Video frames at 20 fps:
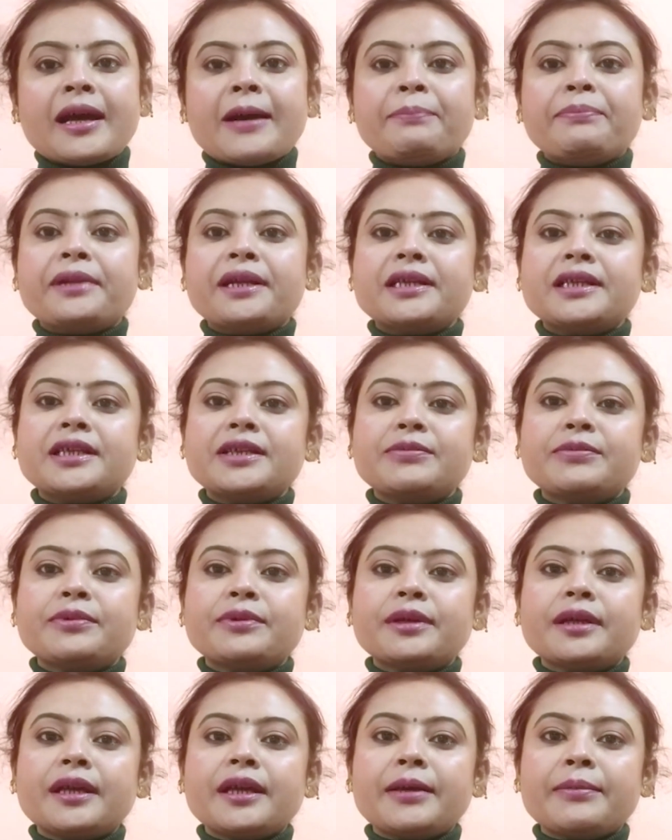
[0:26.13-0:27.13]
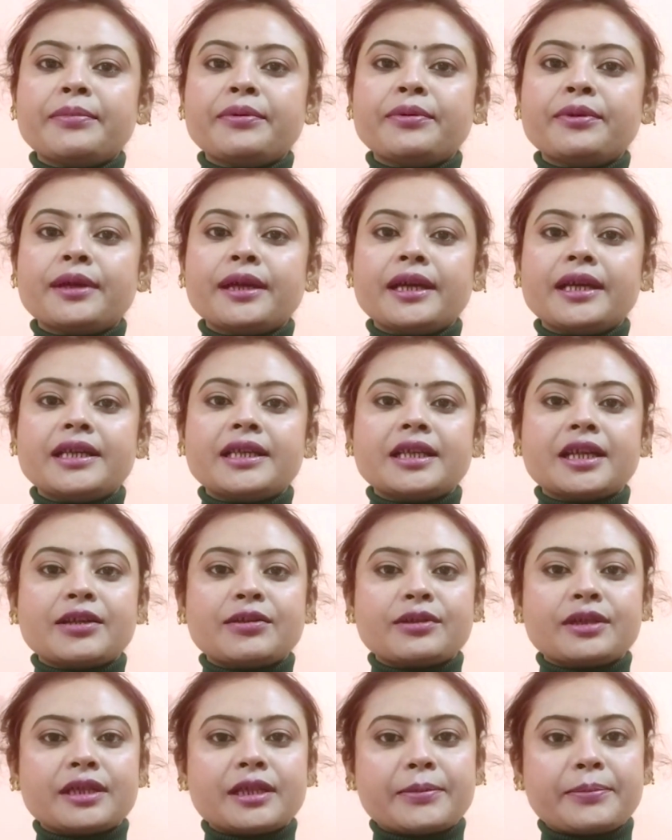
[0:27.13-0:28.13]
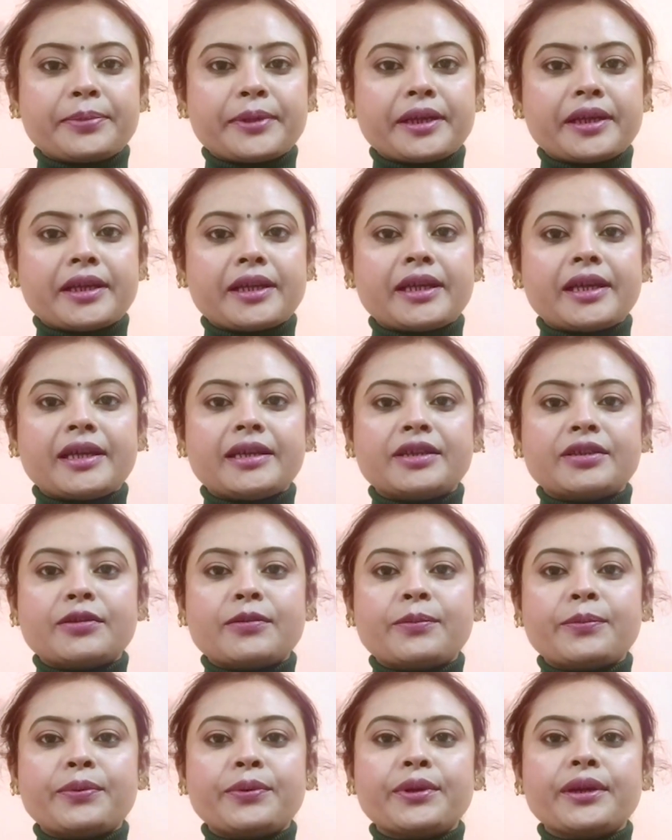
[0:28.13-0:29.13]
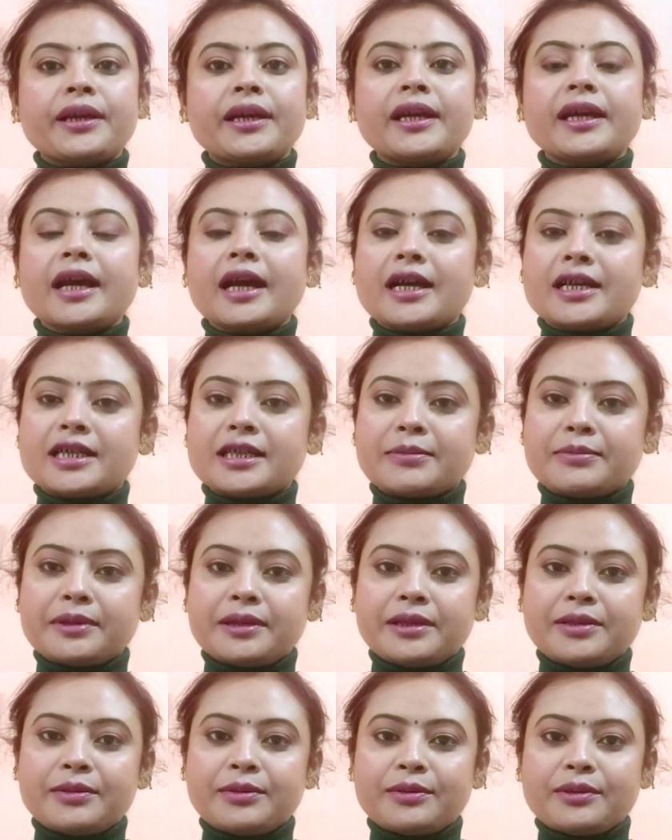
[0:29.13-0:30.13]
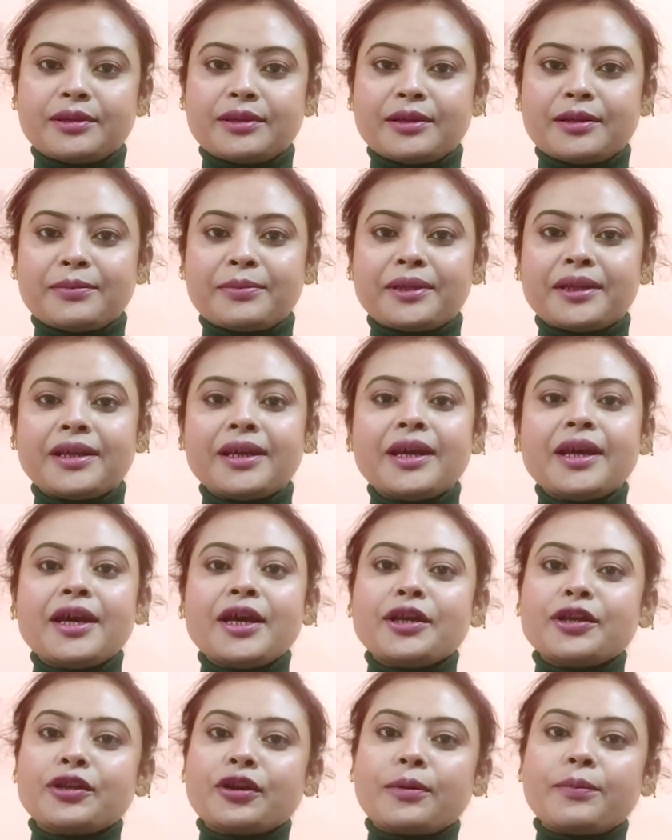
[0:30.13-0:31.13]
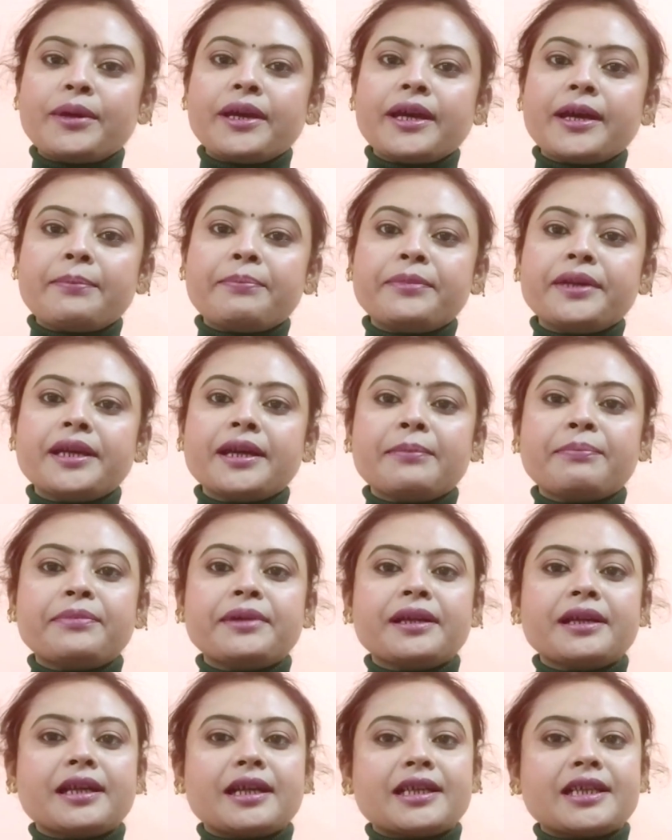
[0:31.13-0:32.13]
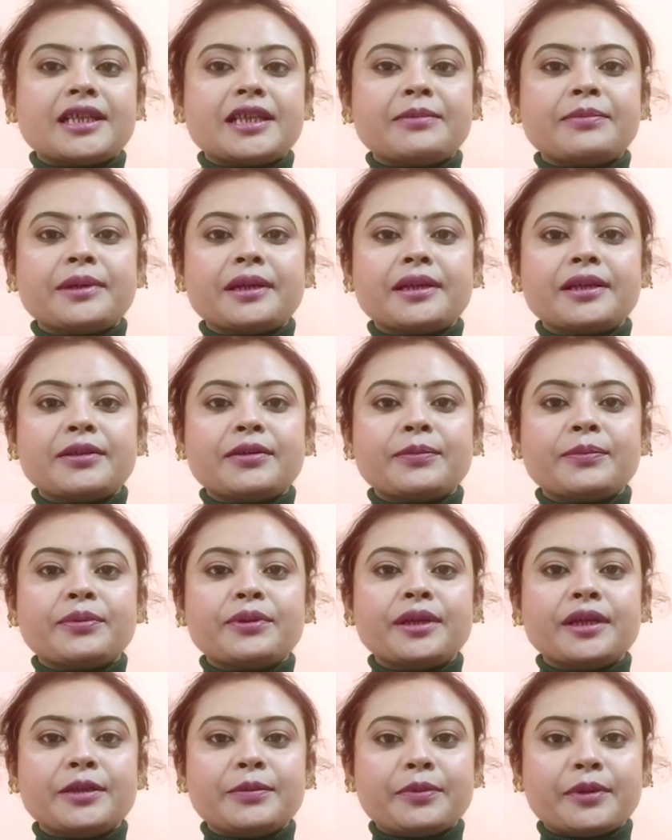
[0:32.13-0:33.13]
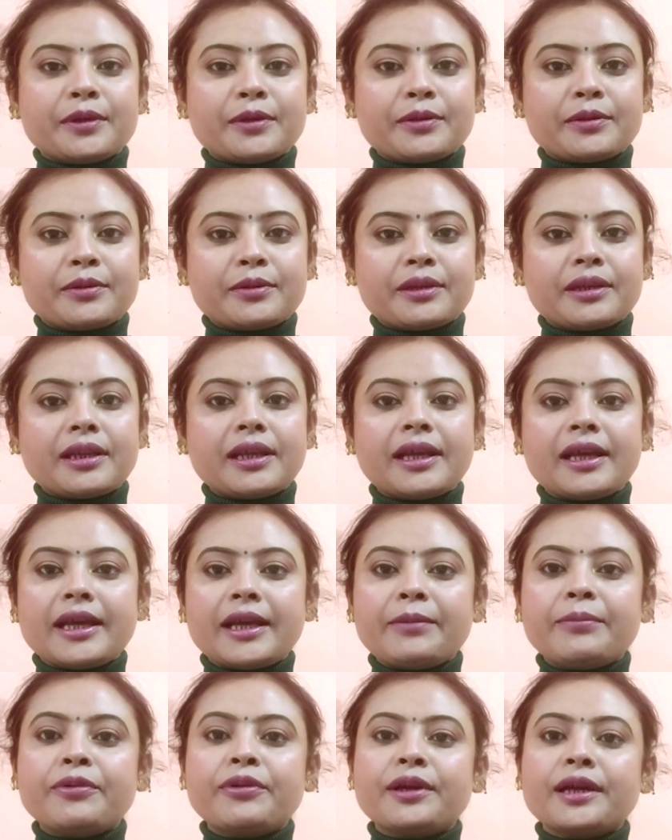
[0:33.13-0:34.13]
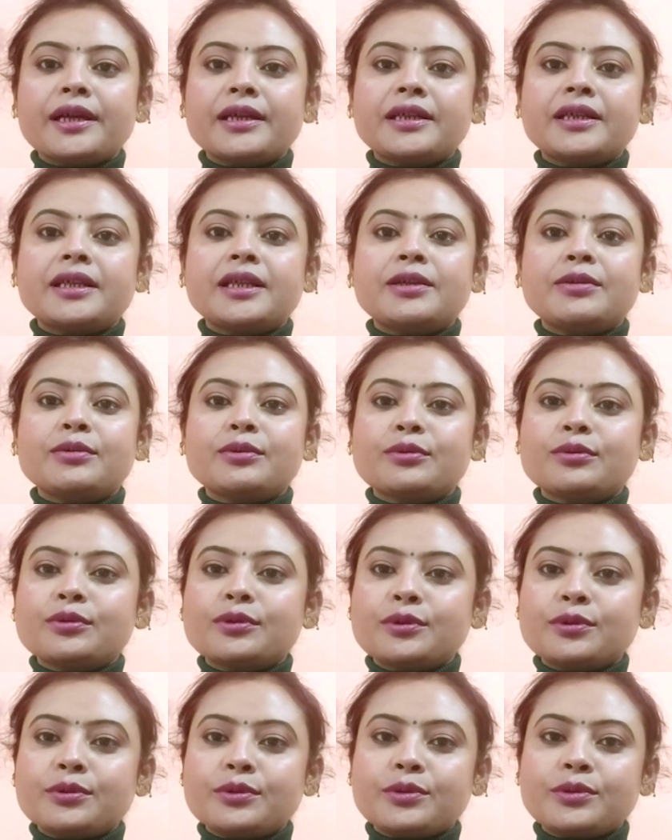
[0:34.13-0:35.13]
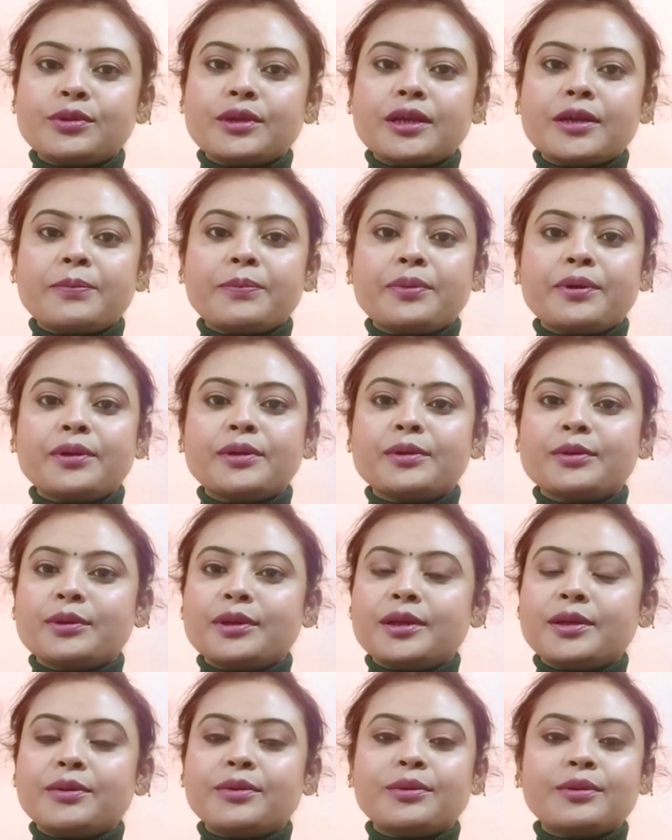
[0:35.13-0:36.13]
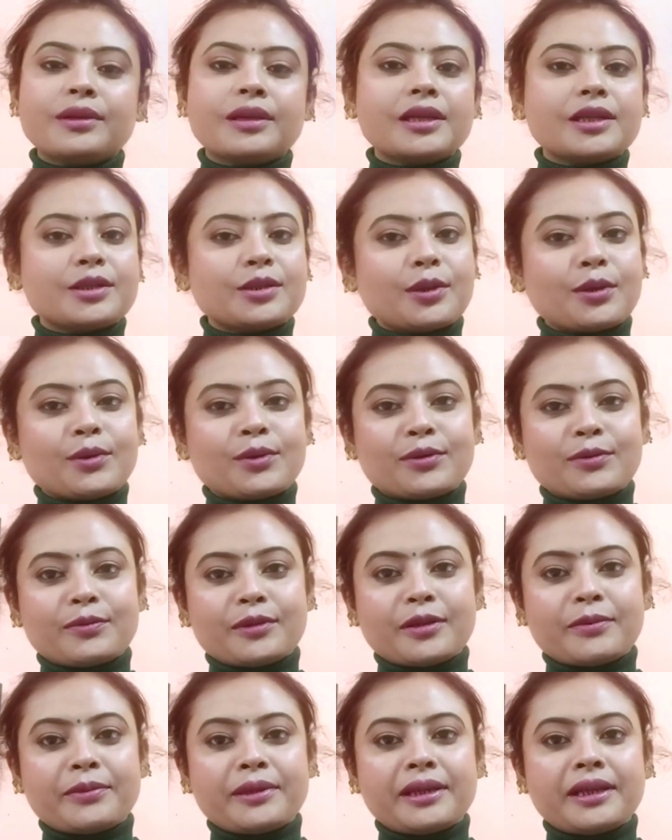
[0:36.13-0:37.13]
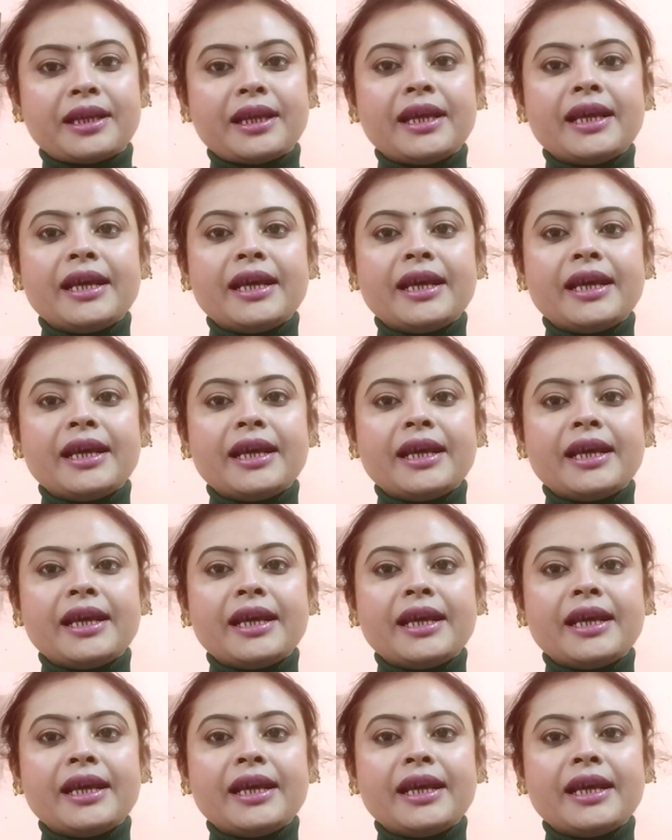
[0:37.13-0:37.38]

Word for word: আপনার জীবন এবং এর সাপেক্ষে সম্পর্কে আশাবাদী হতে হবে তবে আপনি আপনার আশীর্বাদের ওপর নির্ভর করতে এবং একটি নতুন সূচনার পথ তৈরি করতে সক্ষম হবেন